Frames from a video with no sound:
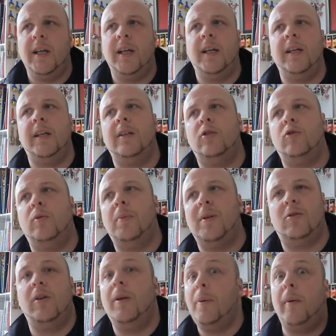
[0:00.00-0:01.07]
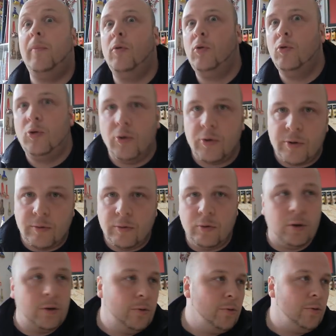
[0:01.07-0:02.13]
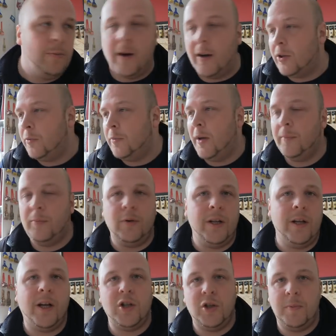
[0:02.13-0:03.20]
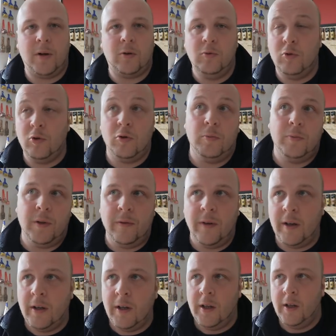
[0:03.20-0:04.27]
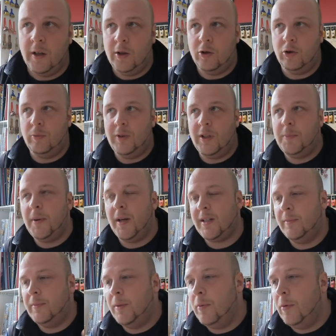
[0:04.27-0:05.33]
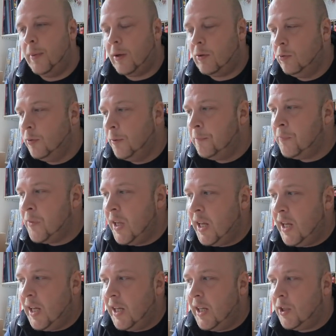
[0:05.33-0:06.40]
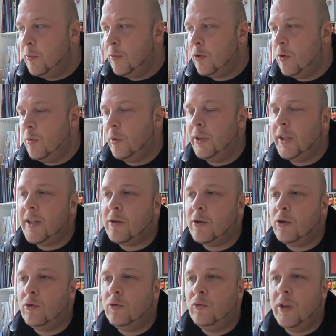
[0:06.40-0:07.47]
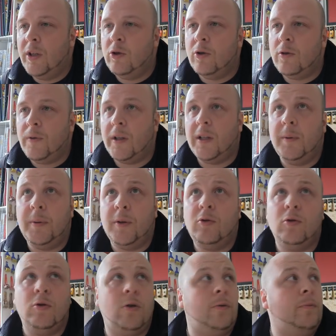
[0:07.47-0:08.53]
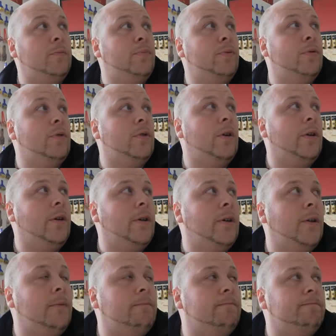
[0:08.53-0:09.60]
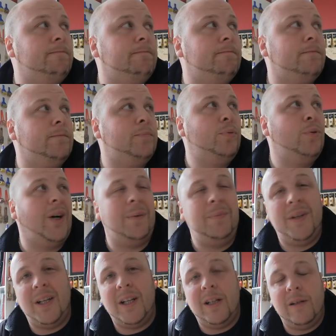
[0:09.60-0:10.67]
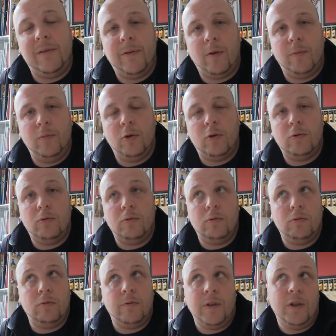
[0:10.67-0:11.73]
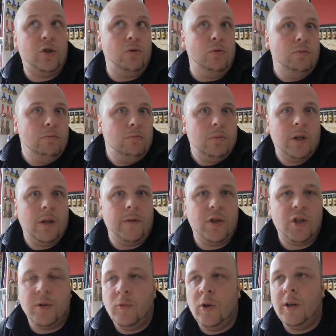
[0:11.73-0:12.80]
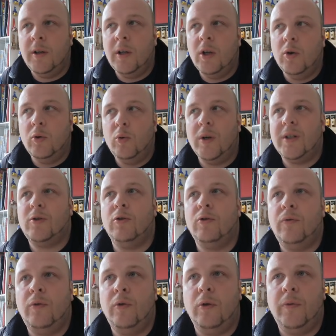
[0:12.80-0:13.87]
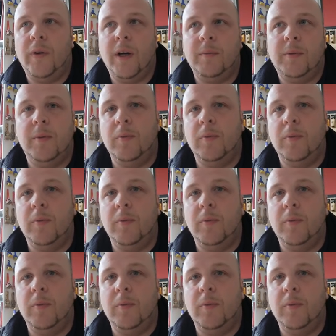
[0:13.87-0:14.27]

et je suis passionné par beaucoup de choses. Du coup, ben, je mets un peu d'énergie partout, je me, disais, je me disperse un petit peu partout. Et je me suis demandé est-ce que je voulais juste faire des peintures pour, euh, pour habiller les différents murs de vide qu'il y avait chez moi ou est-ce que je veux en faire un